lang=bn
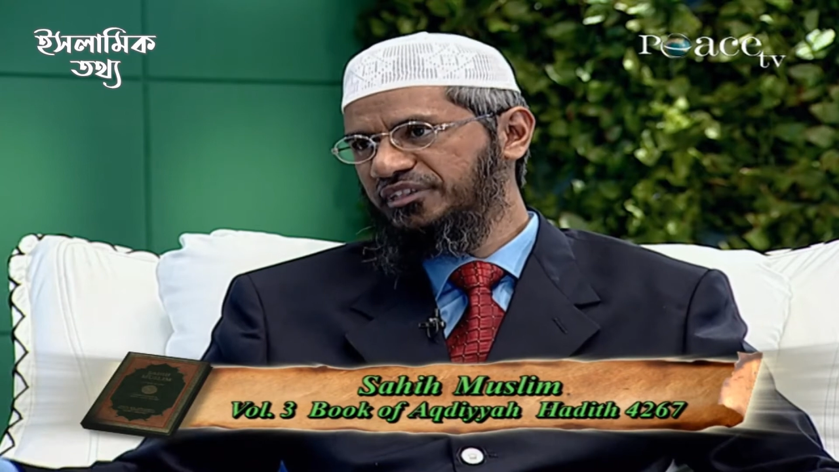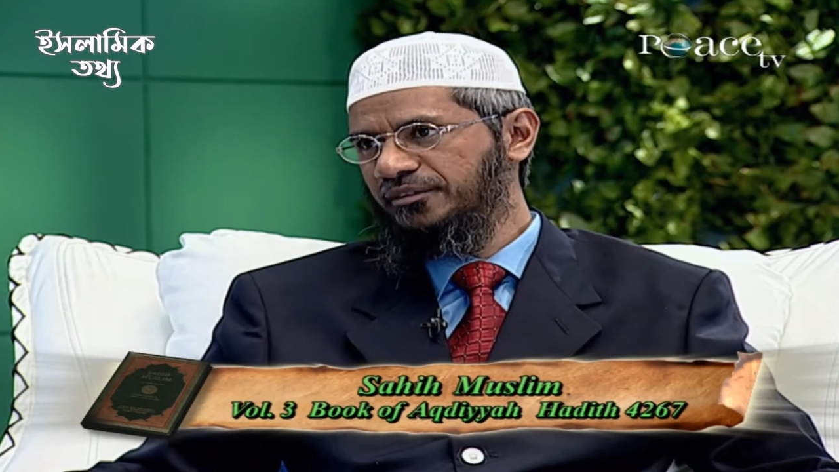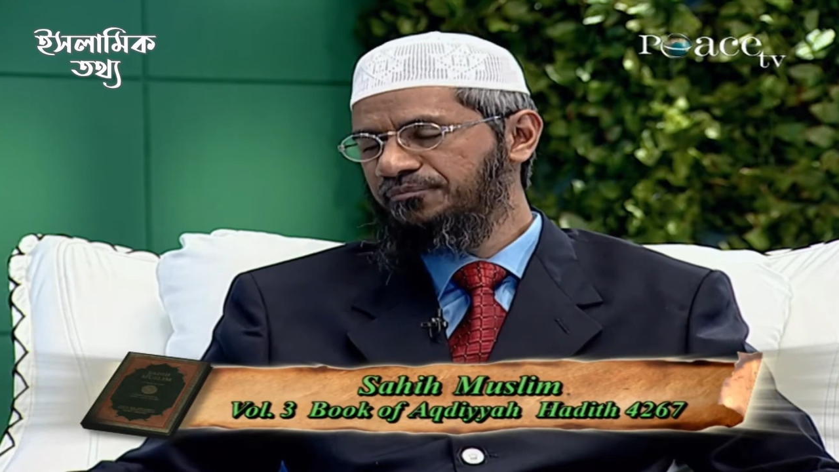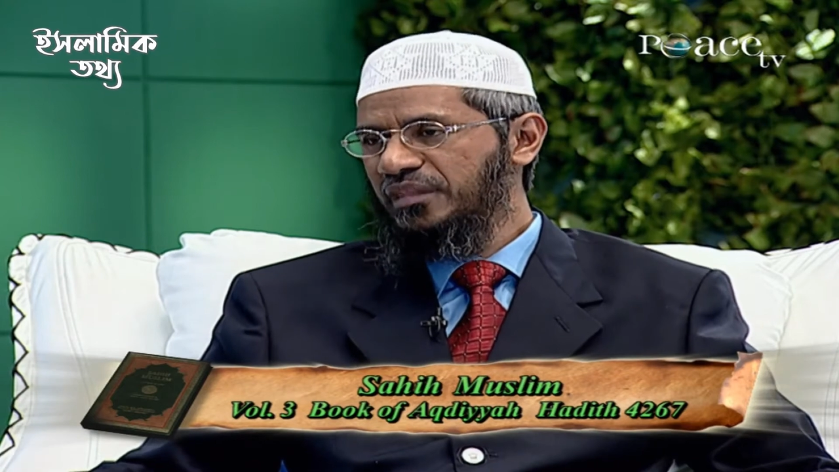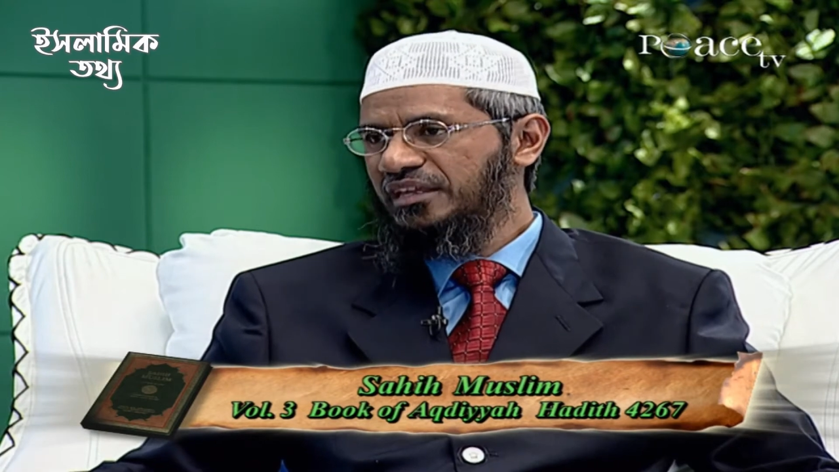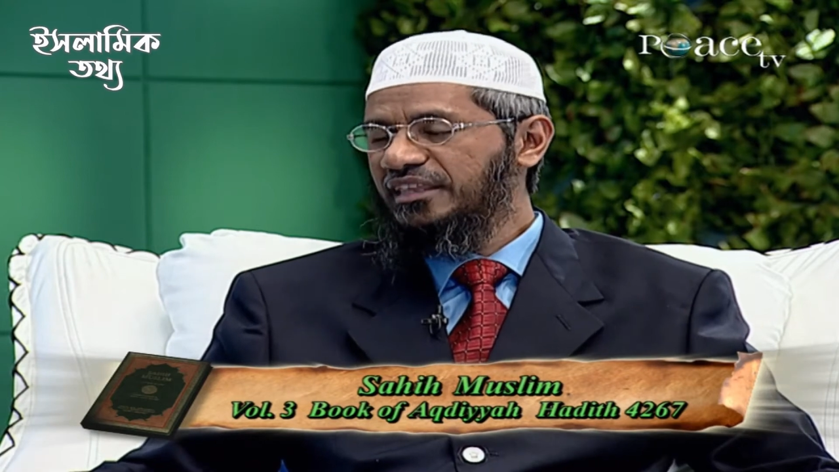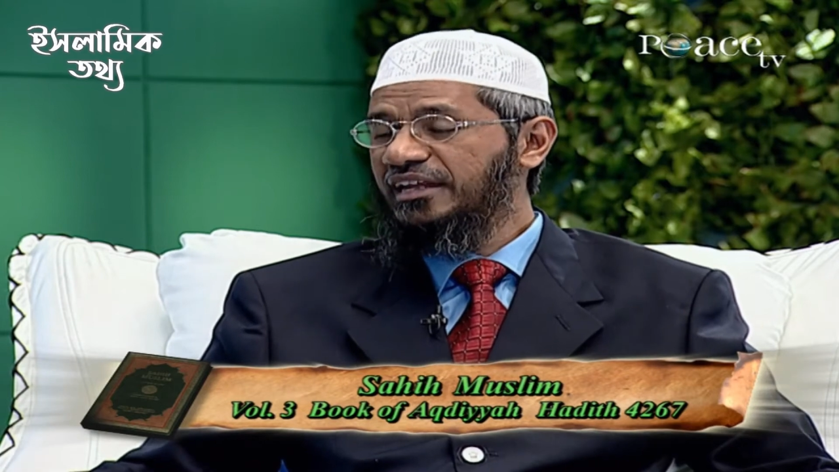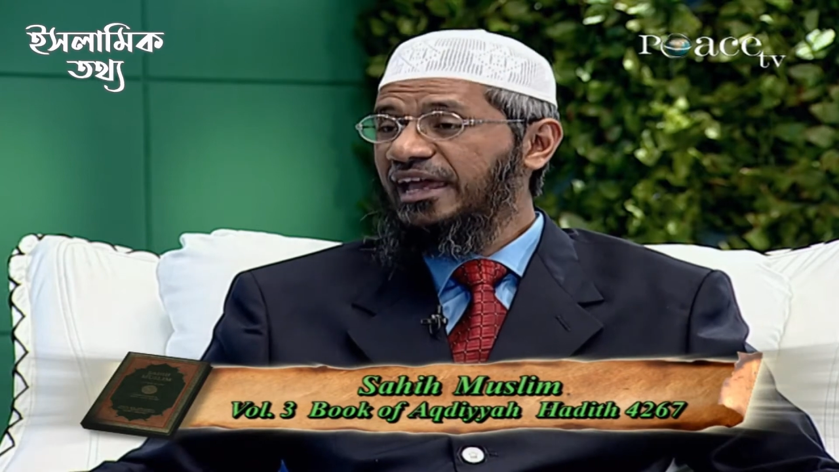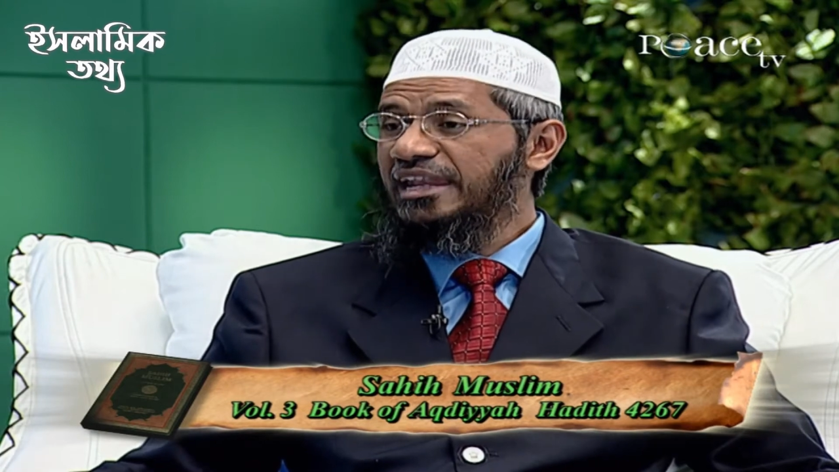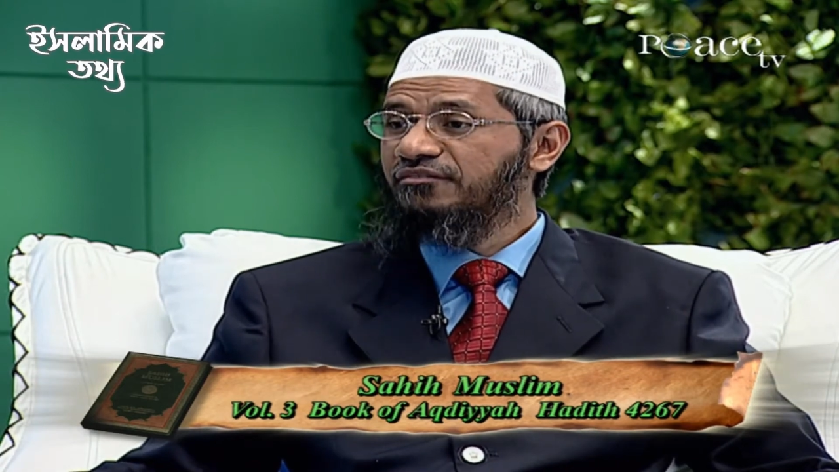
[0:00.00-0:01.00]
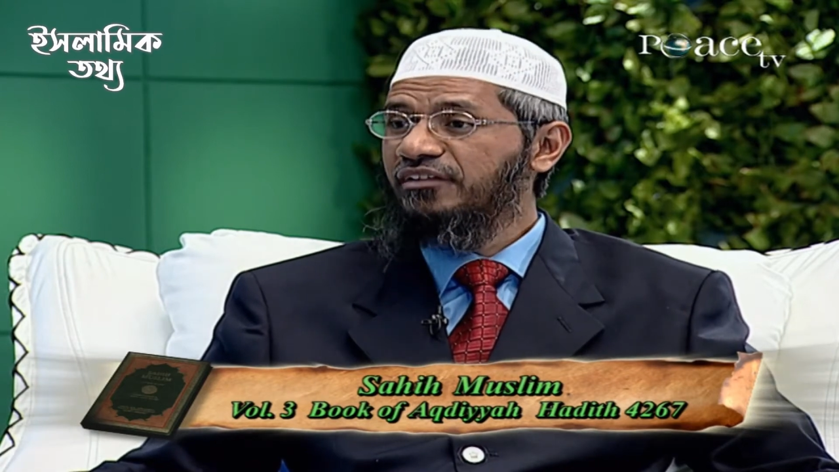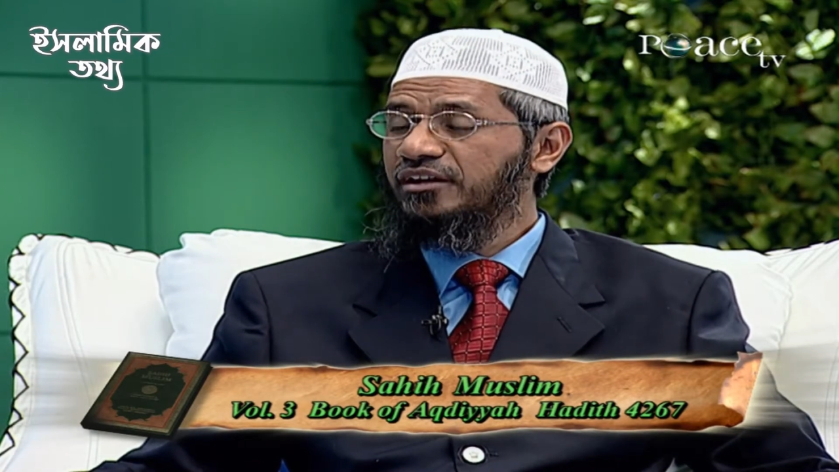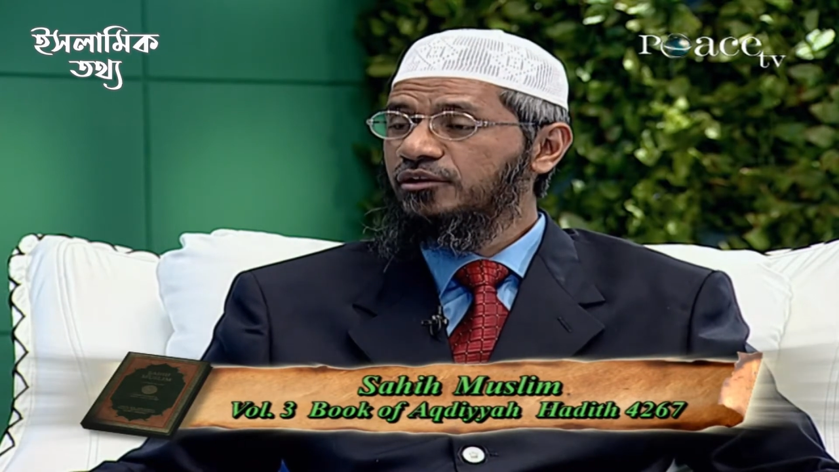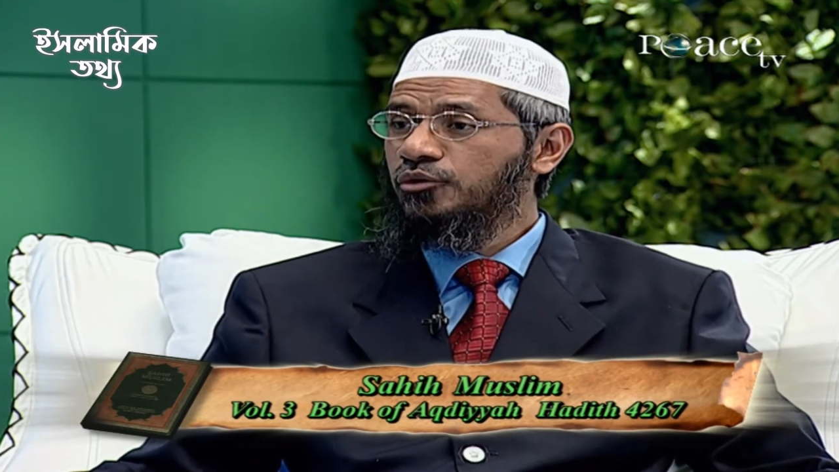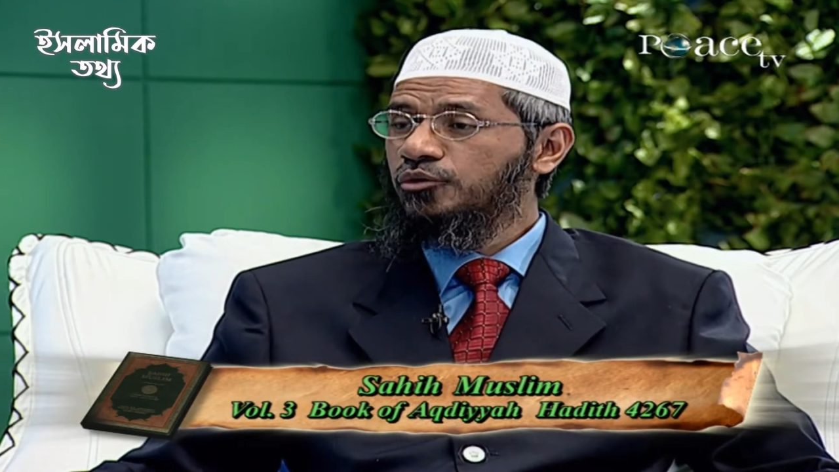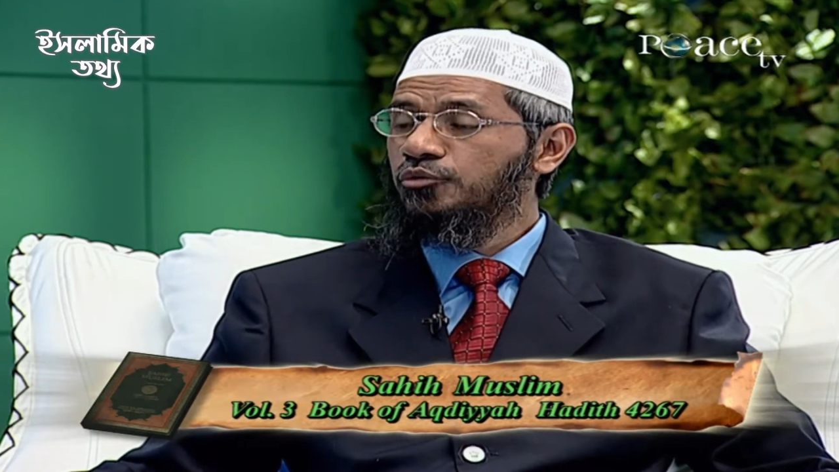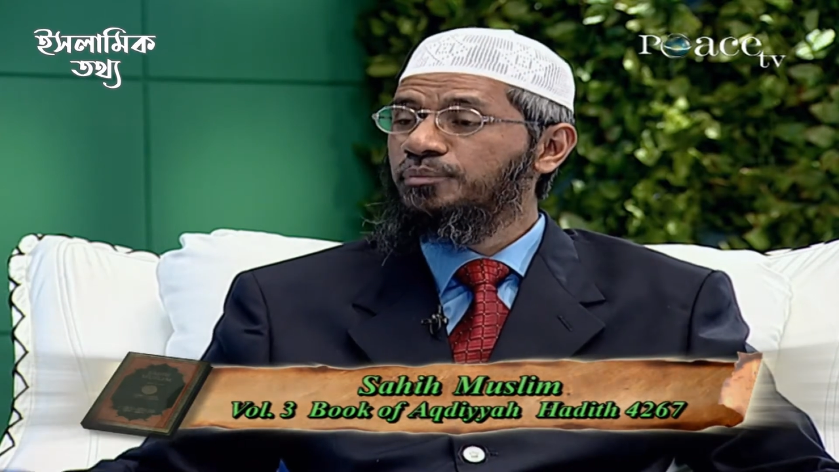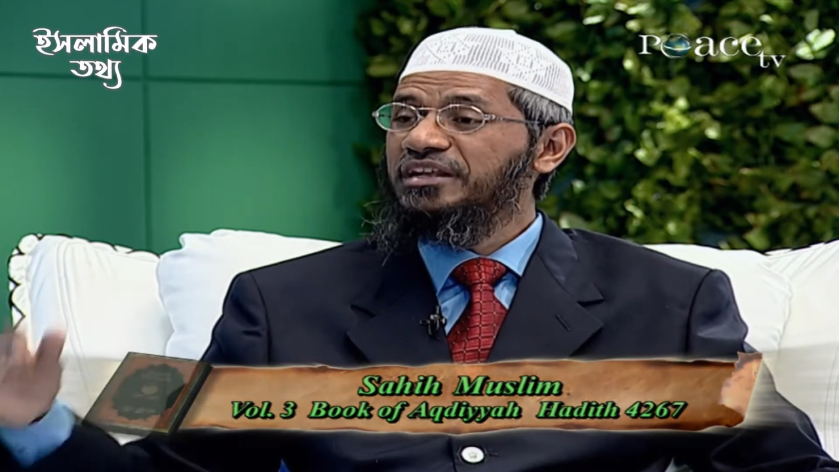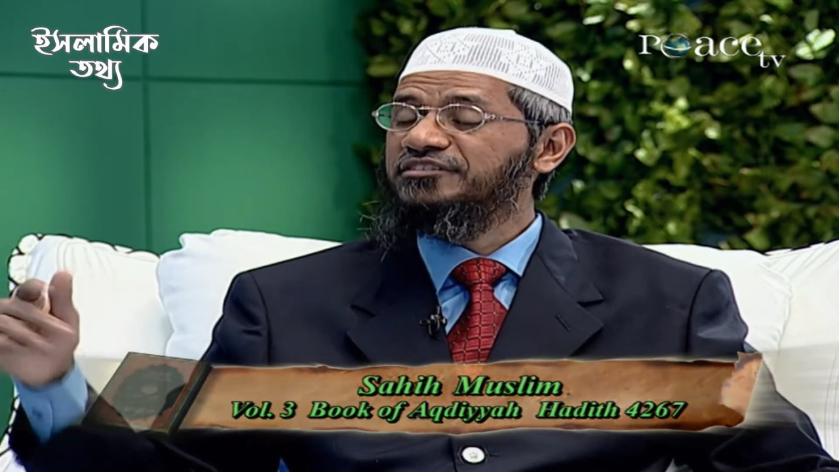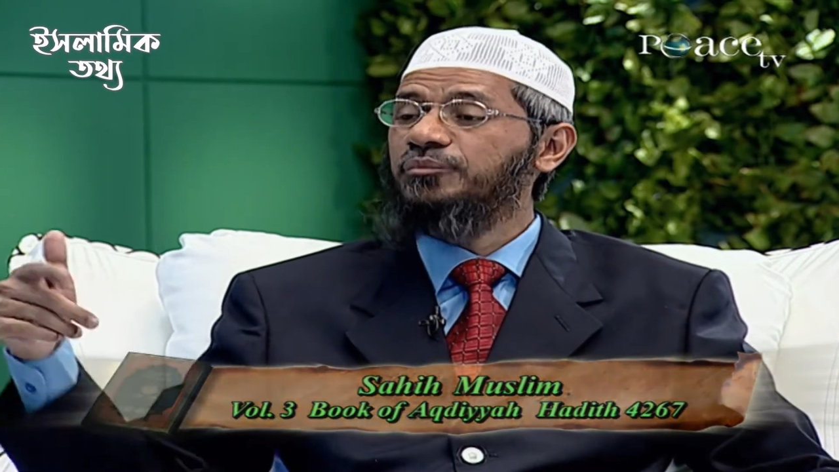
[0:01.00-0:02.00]
বলেছেন যদি কেউ
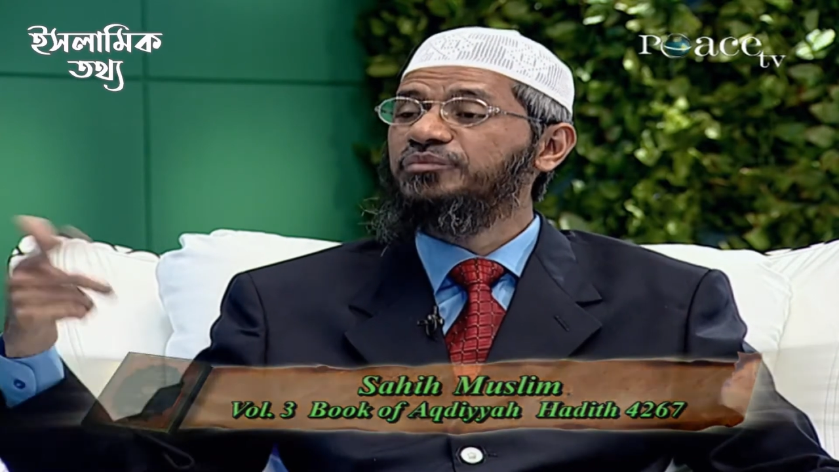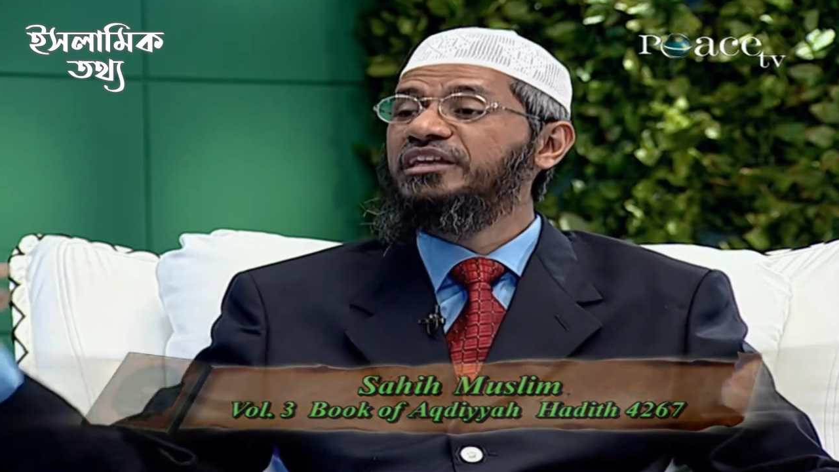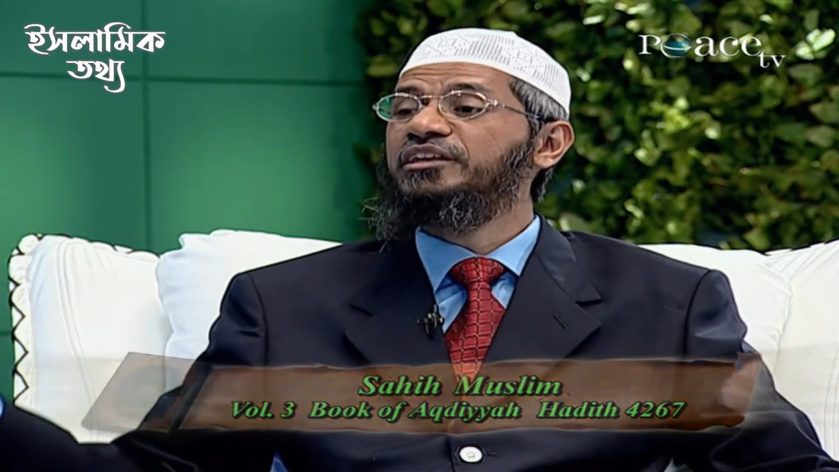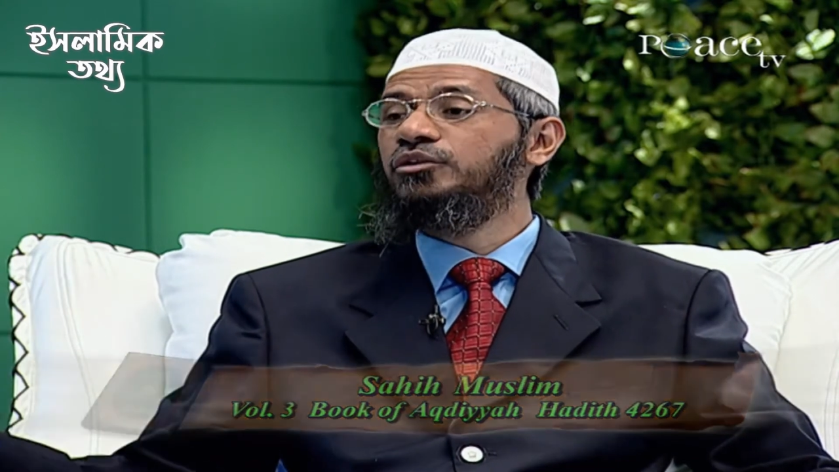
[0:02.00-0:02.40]
ইসলাম ধর্মে